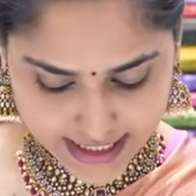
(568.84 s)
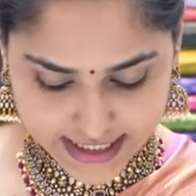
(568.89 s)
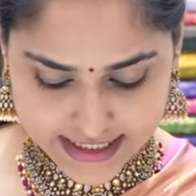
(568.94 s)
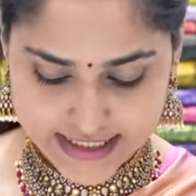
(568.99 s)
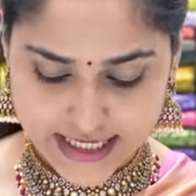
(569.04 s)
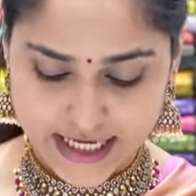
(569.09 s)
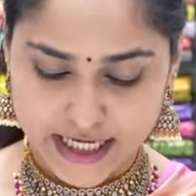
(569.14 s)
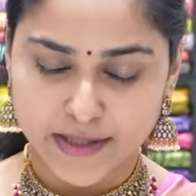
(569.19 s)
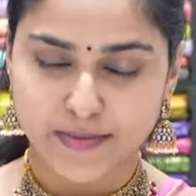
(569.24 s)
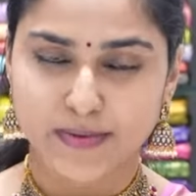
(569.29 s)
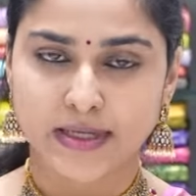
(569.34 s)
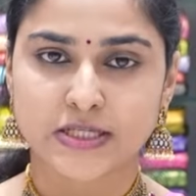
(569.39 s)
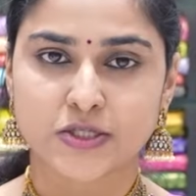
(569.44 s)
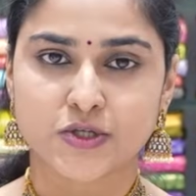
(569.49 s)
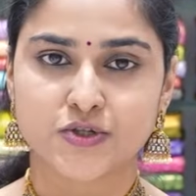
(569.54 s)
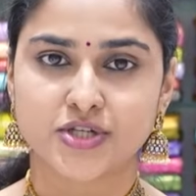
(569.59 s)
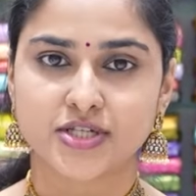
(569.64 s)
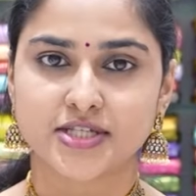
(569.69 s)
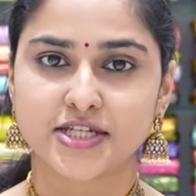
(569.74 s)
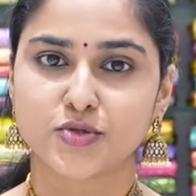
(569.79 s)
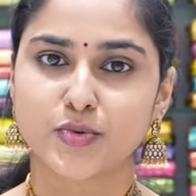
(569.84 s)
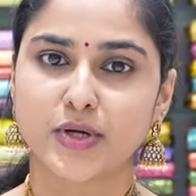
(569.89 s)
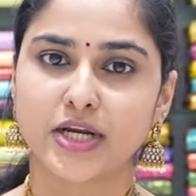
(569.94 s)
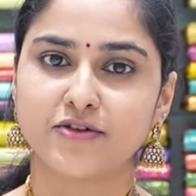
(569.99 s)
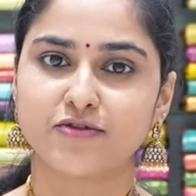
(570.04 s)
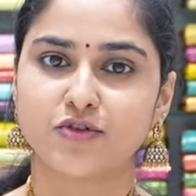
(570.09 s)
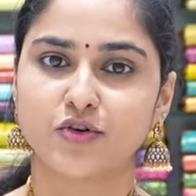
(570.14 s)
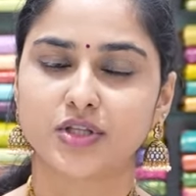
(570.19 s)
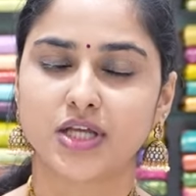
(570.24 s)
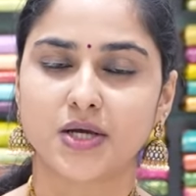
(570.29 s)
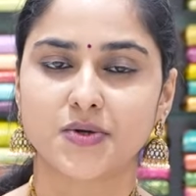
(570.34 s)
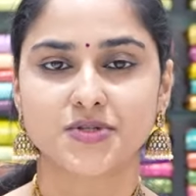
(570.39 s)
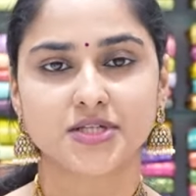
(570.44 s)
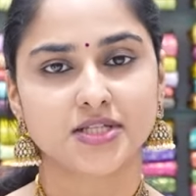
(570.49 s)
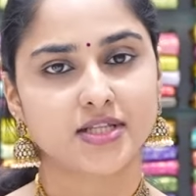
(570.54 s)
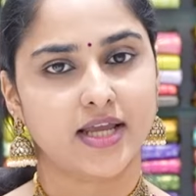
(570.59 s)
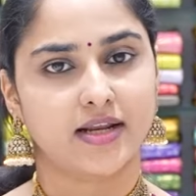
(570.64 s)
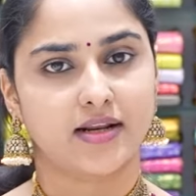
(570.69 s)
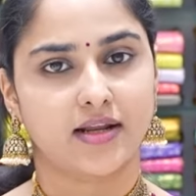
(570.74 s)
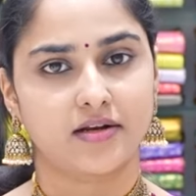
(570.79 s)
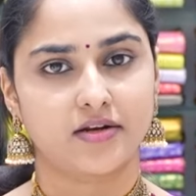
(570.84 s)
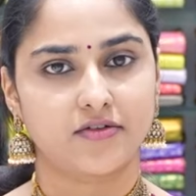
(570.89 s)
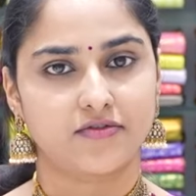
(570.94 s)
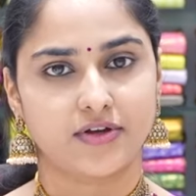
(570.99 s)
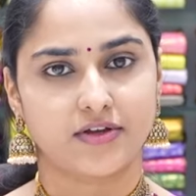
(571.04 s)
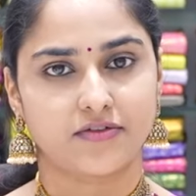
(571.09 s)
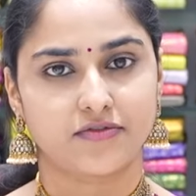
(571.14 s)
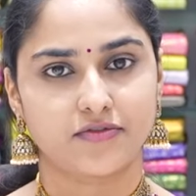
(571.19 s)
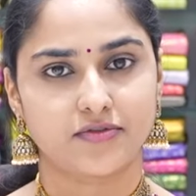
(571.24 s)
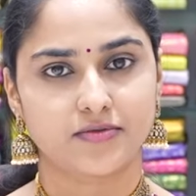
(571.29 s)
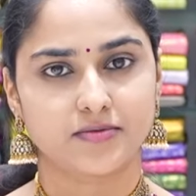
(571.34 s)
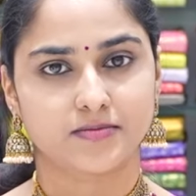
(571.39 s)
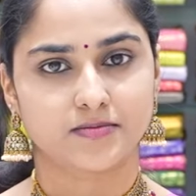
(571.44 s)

ఈ శారీ ప్రైస్ వచ్చేసి ట్వంటీ ఫోర్ నైన్ నైంటీ ఫైవ్